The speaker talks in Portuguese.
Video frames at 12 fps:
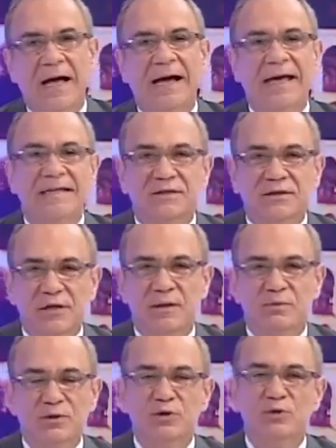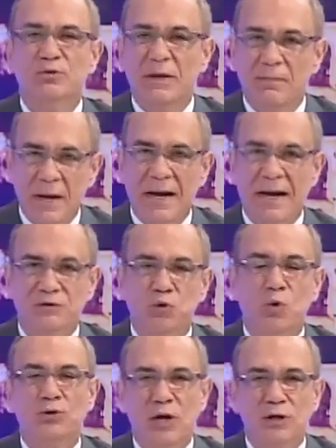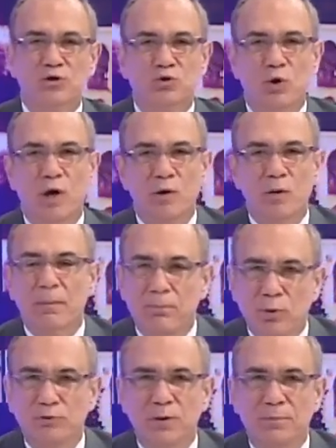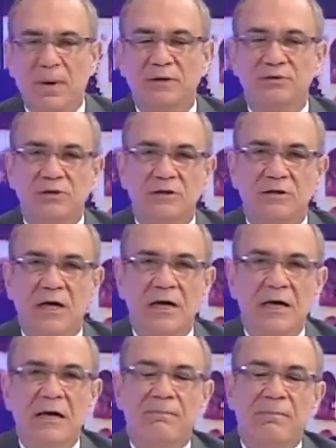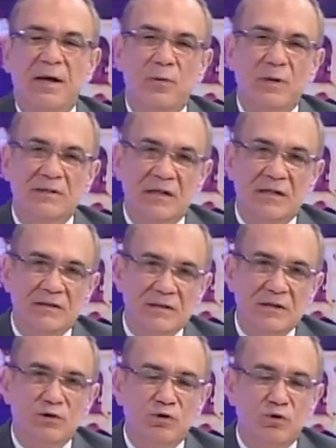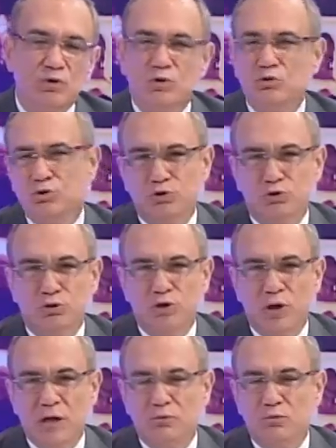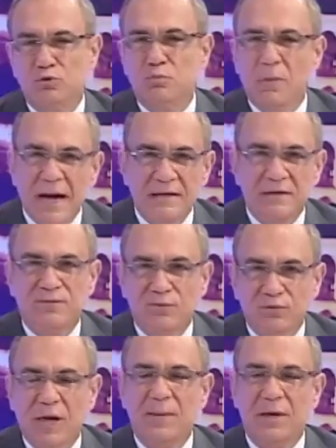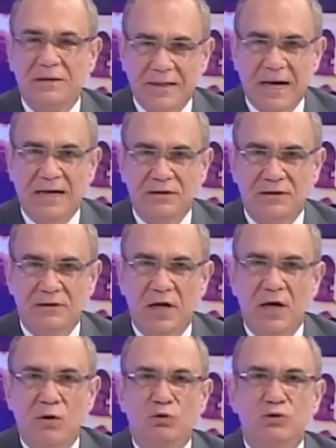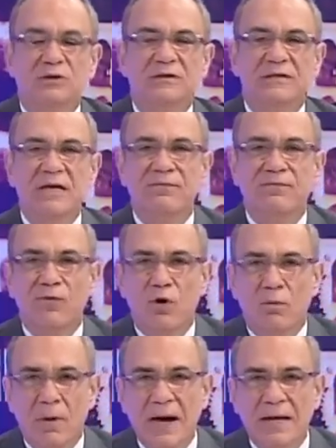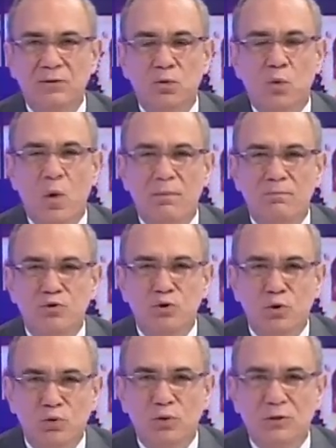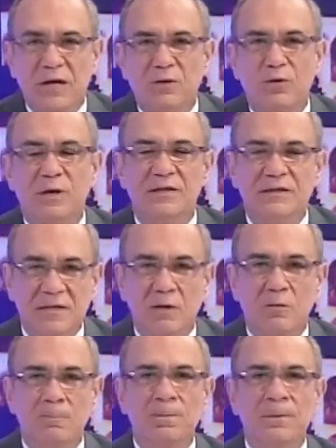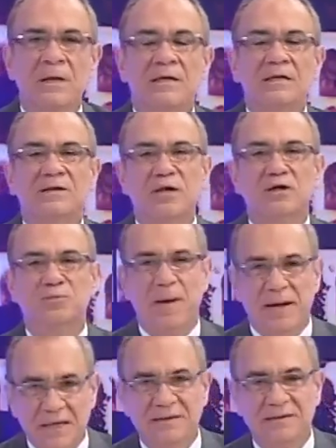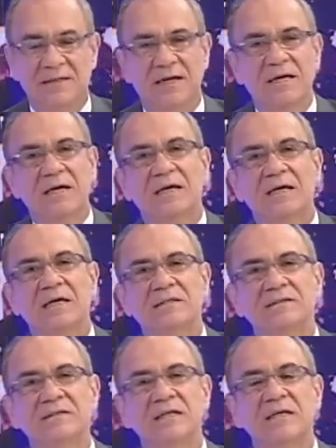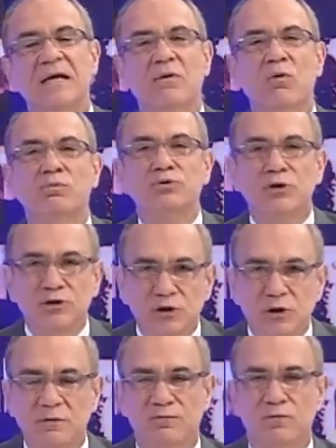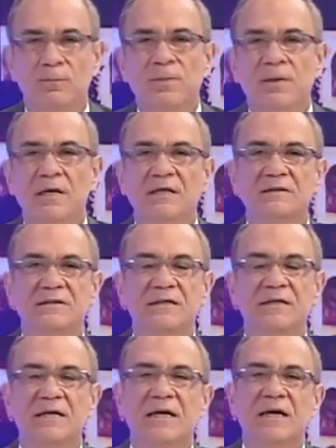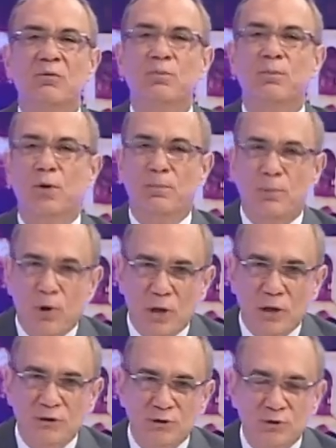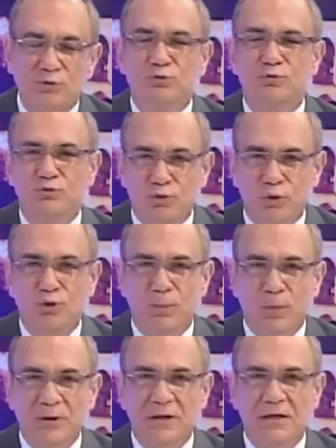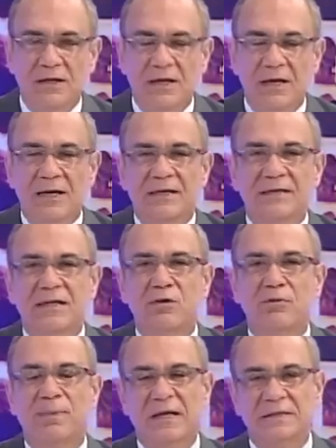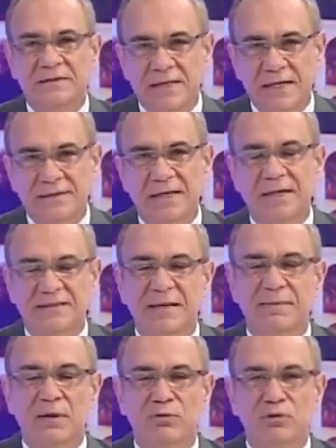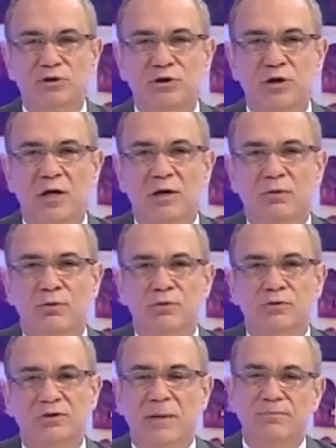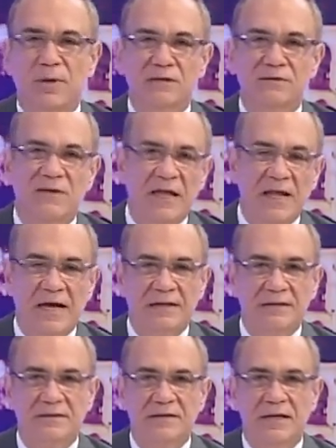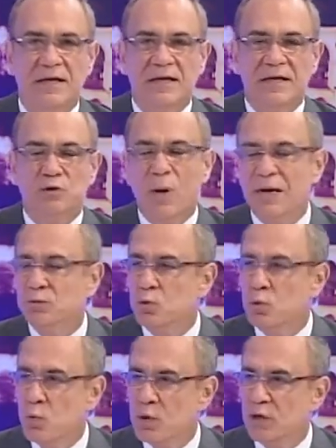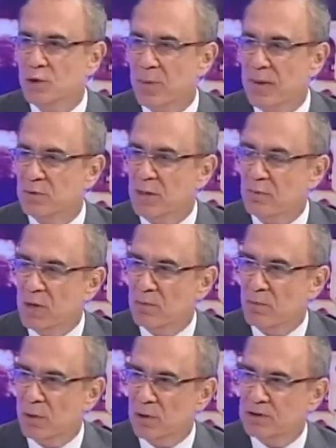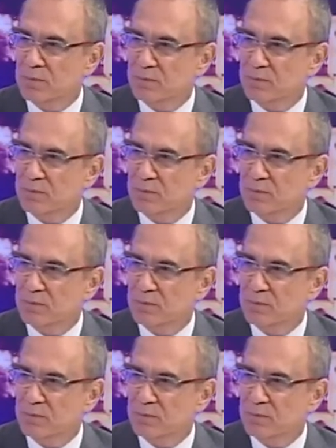acreditamos que o debate, o contraditório, é ponto de partida para o exercício de um dos direitos mais fundamentais, o de ser informado com absoluta correção e transparência esse é o objetivo, esse é o propósito do Jogo do Poder, que tem o prazer de receber hoje os deputados federais Eduardo Cunha, do PMDB. Boa noite,